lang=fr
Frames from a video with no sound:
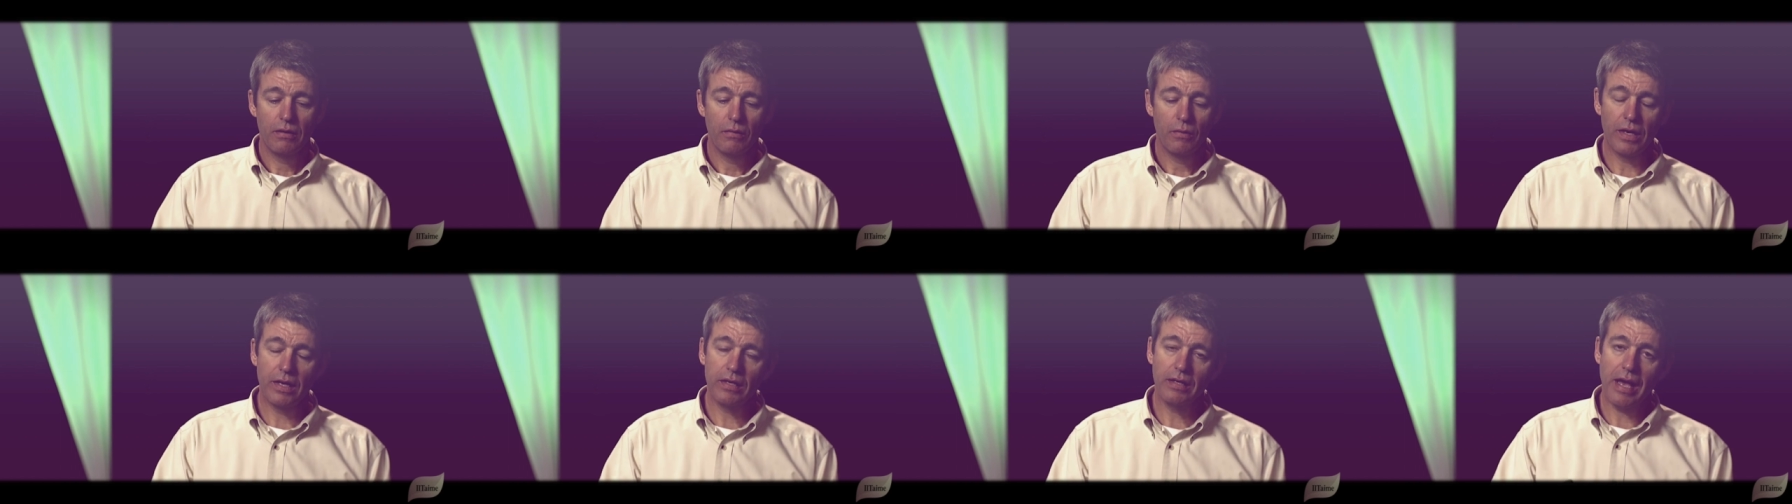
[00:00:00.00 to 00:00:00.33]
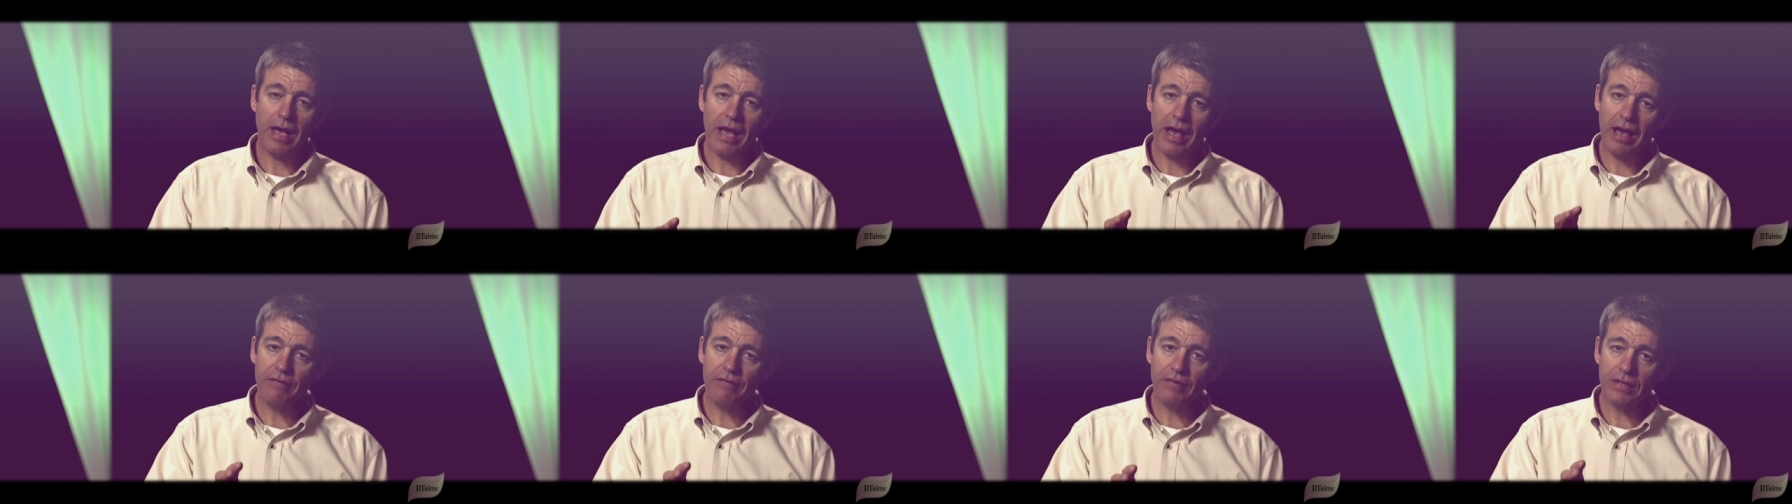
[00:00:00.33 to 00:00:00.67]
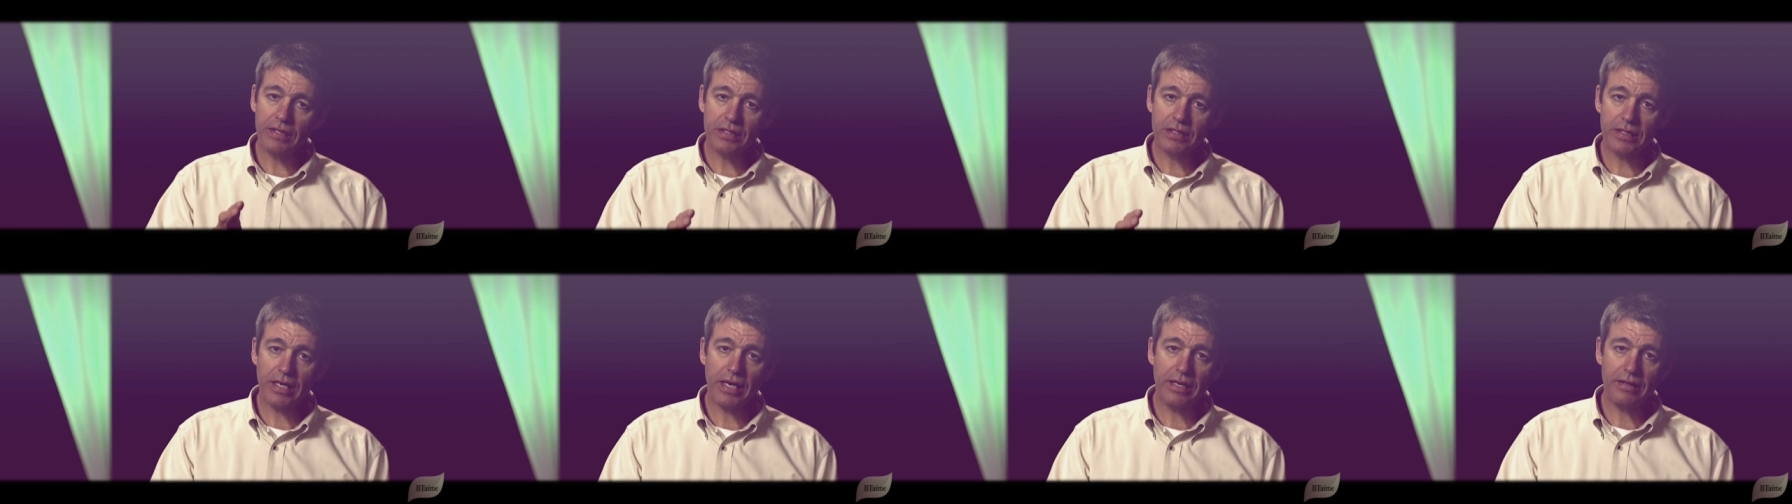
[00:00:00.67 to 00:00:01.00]
Bien,
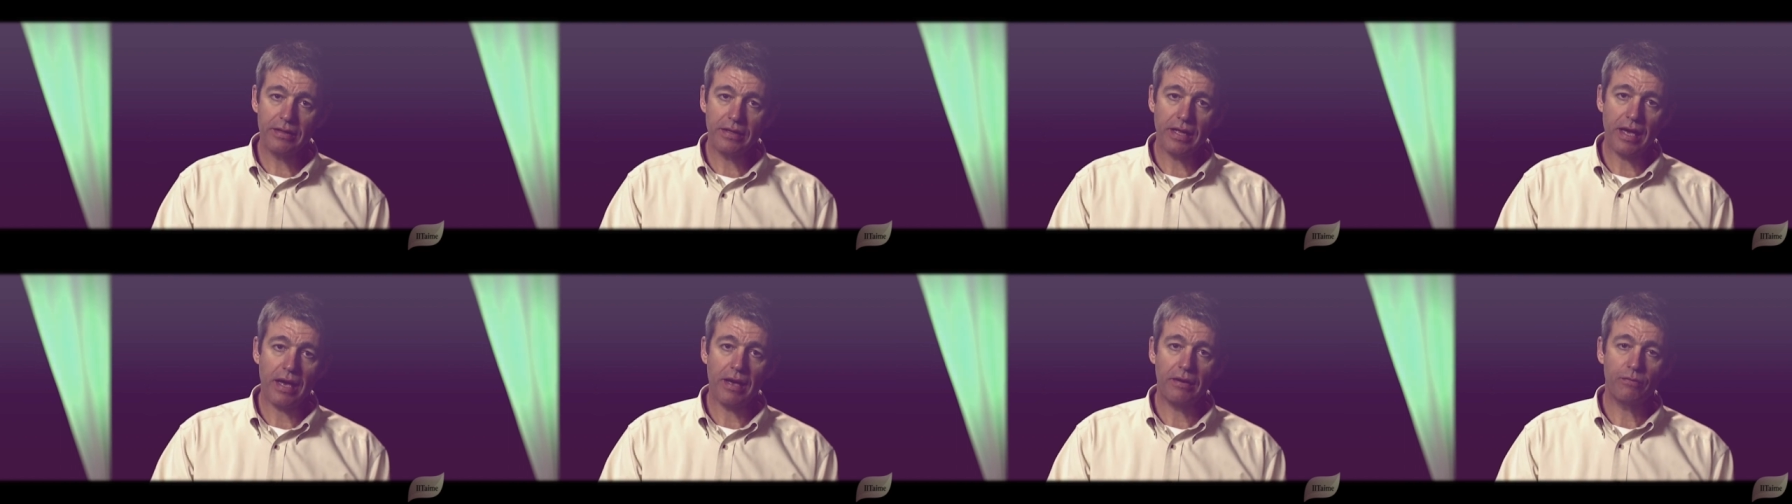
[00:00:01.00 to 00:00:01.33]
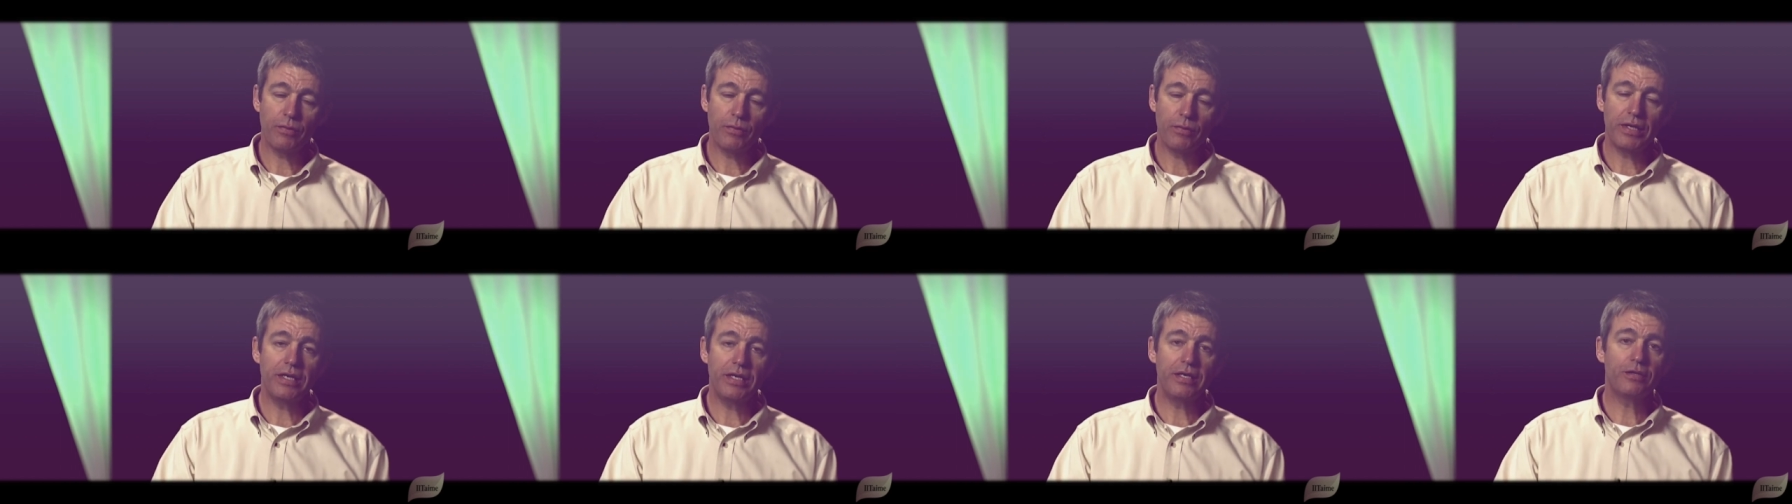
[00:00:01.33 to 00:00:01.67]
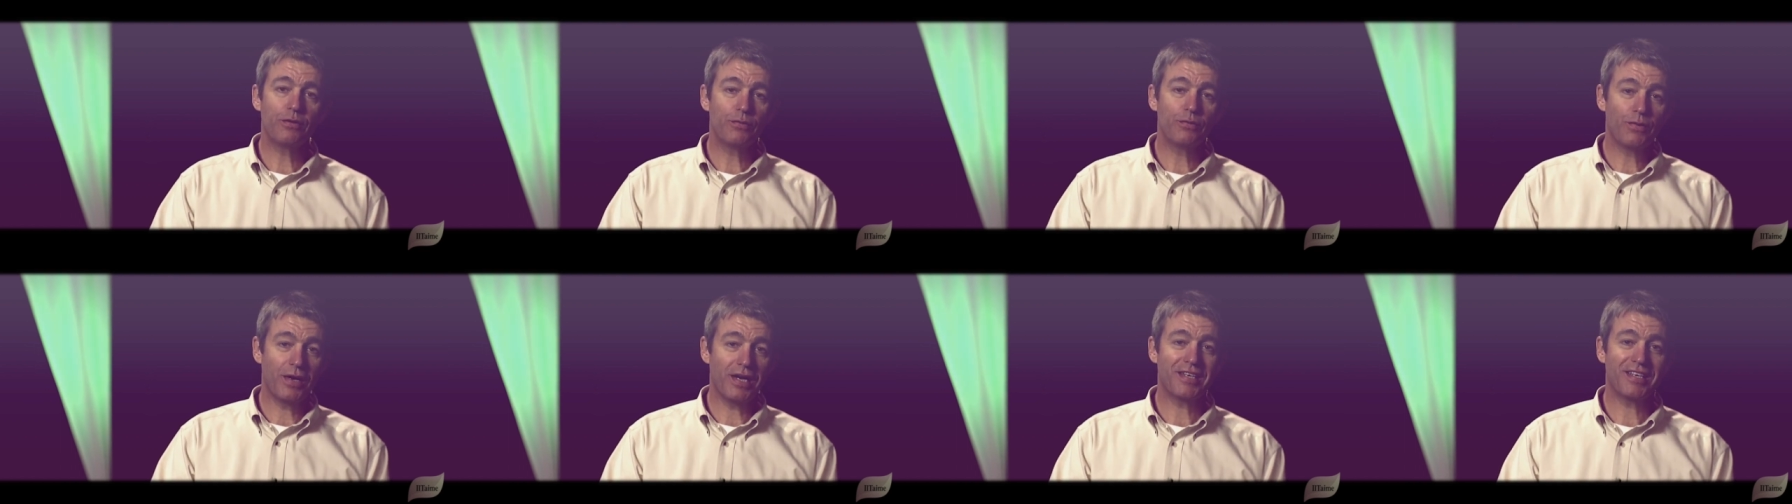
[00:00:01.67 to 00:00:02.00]
ayant dit ceci,
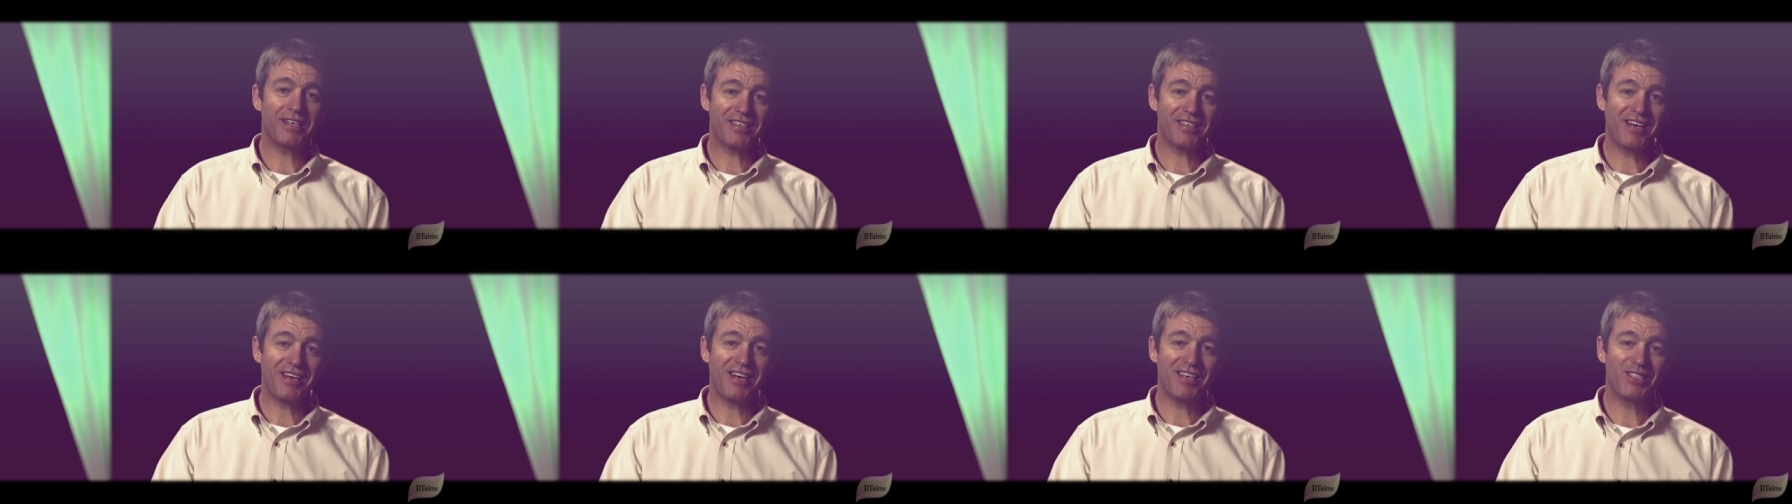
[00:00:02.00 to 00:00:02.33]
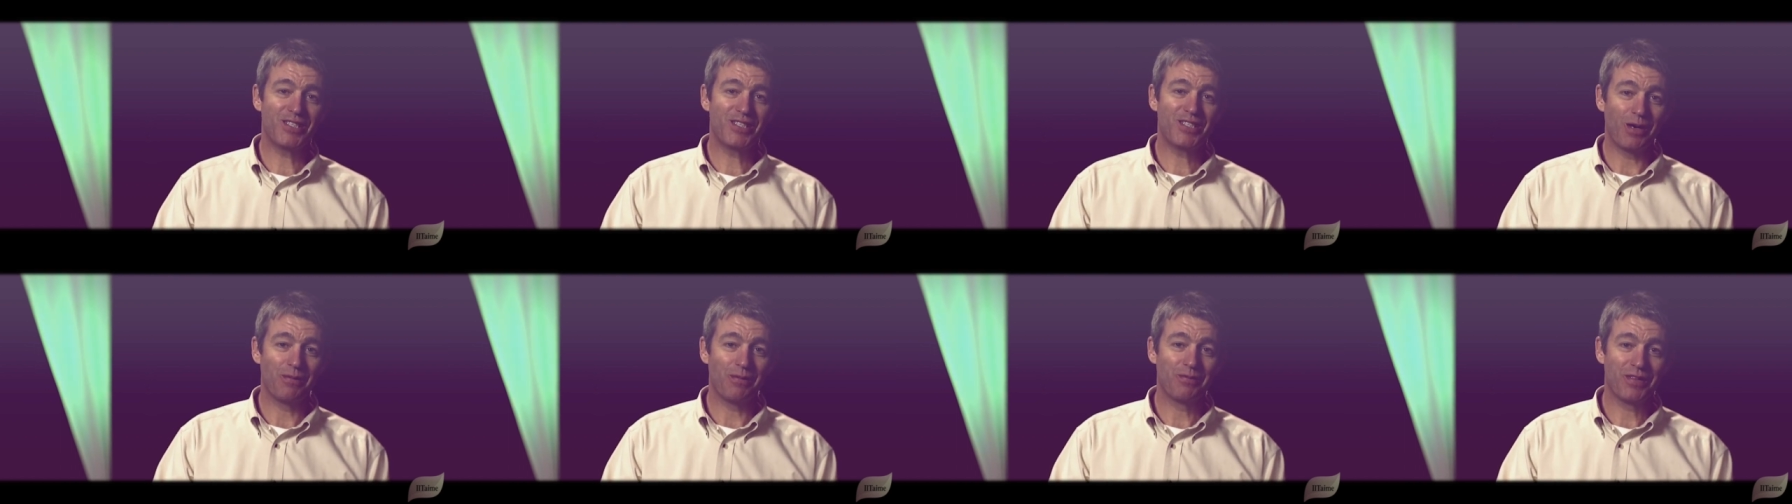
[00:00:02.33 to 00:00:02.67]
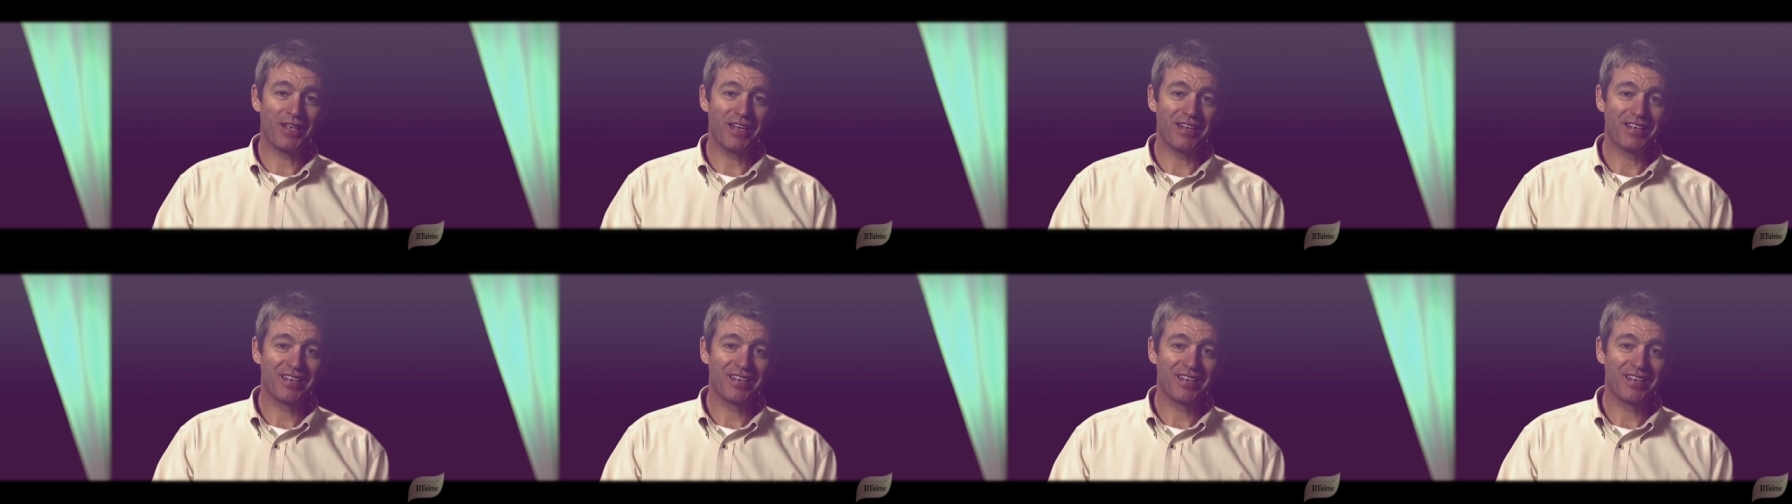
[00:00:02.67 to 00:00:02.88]
nous